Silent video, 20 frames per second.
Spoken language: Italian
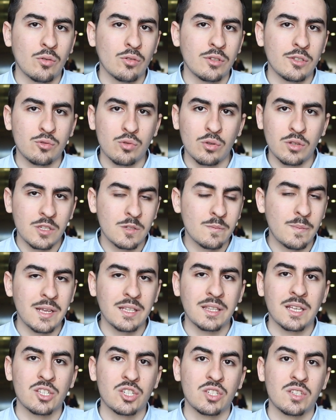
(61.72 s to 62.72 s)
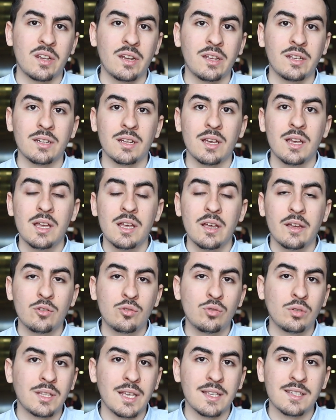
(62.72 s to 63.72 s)
con il suo display touchscreen
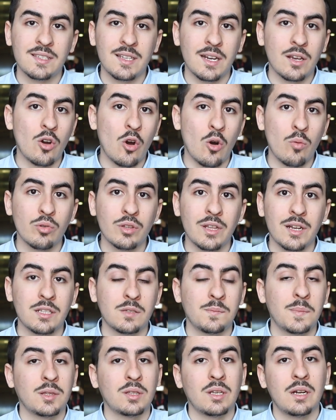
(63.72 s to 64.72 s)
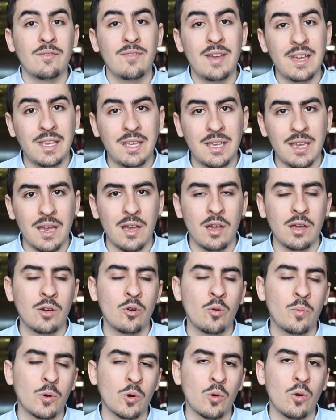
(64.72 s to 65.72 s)
risulta essere comoda rispetto alle vecchie
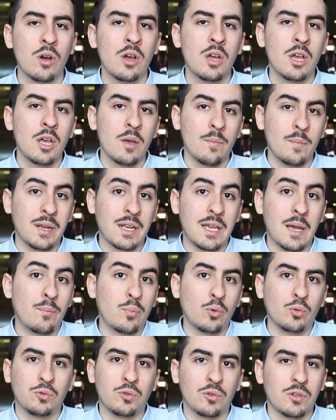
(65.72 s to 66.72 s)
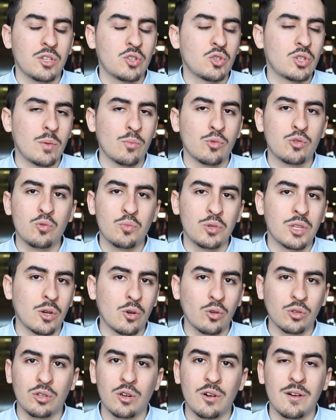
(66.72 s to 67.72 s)
GoPro perché appunto riusciamo subito a
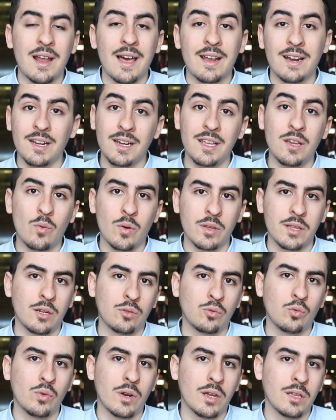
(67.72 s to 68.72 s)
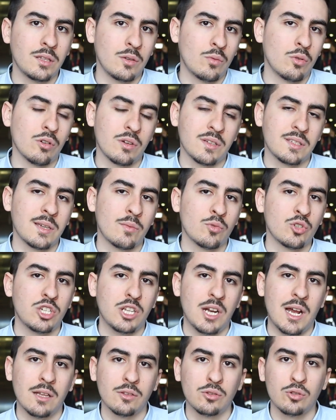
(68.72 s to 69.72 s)
controllare l'inquadratura di quello che stiamo
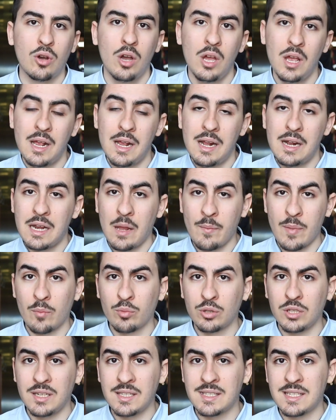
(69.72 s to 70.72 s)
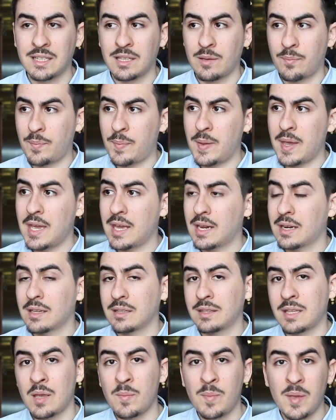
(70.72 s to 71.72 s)
girando. L'abbiamo utilizzata
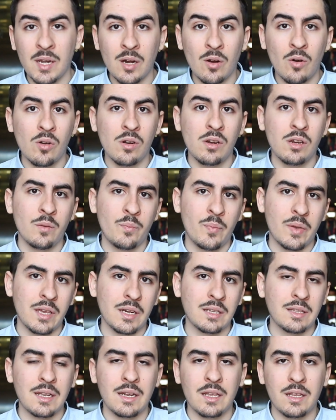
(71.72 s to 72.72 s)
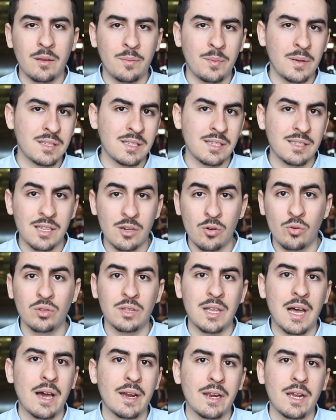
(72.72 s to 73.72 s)
per dei b-roll, per delle riprese
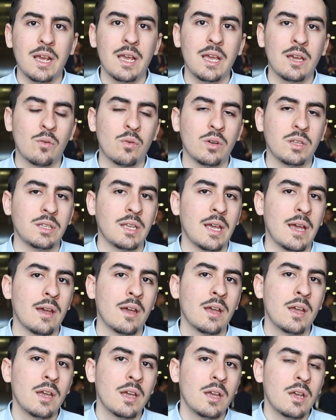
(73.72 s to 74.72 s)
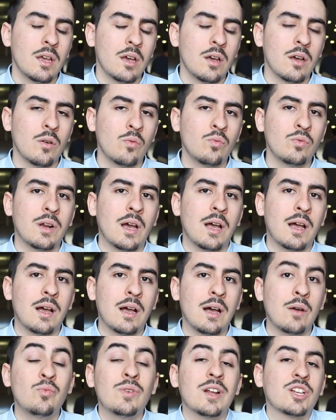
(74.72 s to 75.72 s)
secondarie e quindi è eh,
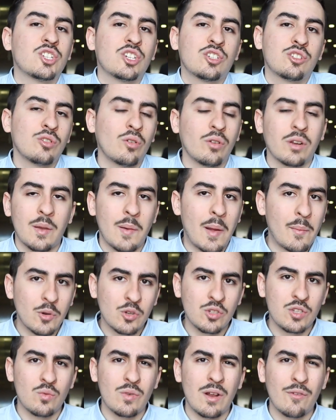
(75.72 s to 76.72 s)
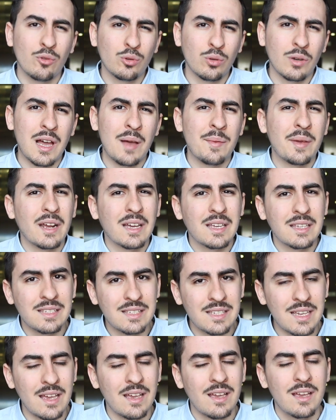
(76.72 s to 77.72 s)
una, un accessorio, chiamiamolo così, una fotocamera che
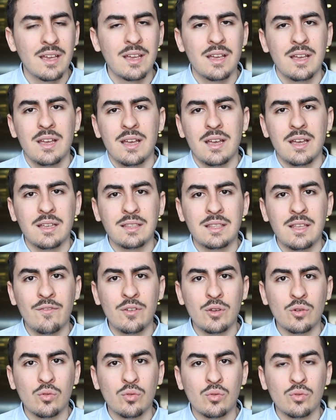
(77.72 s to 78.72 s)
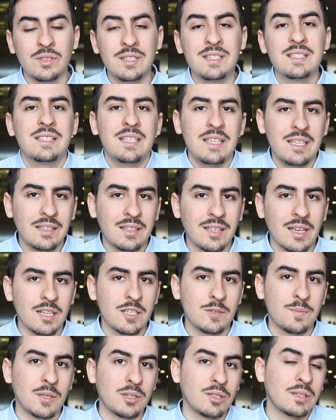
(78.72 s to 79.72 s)
si è eh, davvero distinta
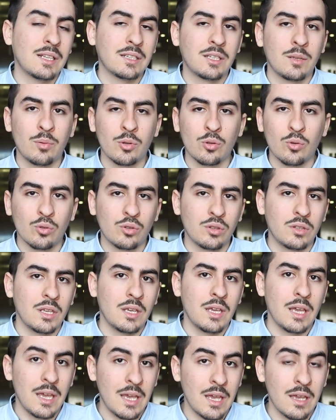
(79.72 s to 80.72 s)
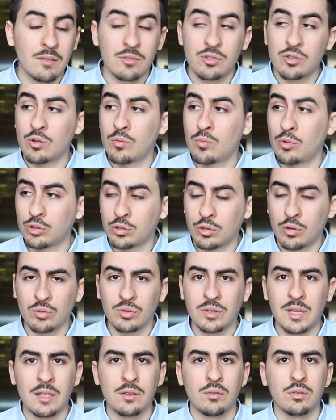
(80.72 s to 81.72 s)
rispetto ad altri prodotti e sono molto
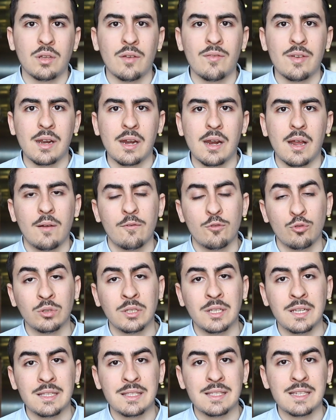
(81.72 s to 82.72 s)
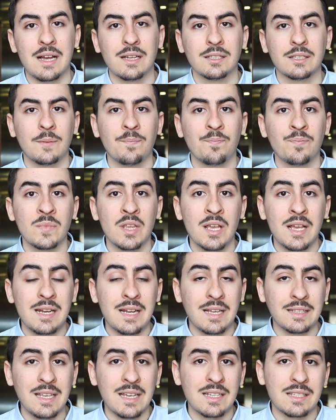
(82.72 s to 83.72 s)
contento di averla utilizzata.
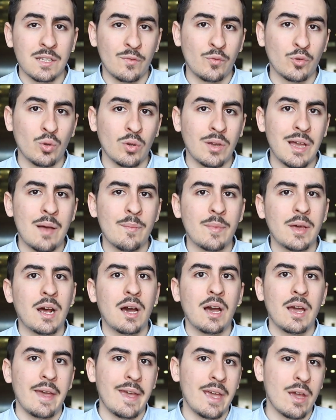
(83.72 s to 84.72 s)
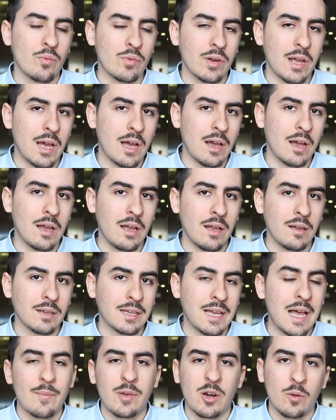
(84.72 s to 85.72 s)
La terza fotocamera è una
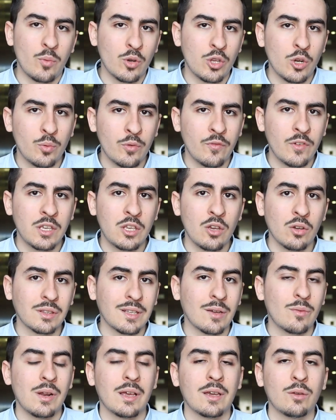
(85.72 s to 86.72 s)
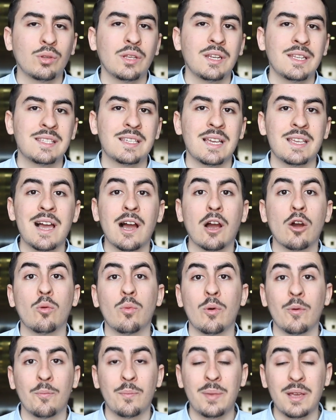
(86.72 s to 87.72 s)
camera un pochino più vecchiotta, quella che utilizza
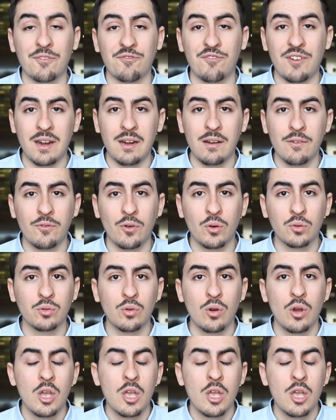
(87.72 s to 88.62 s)
Jacopo per fare le foto,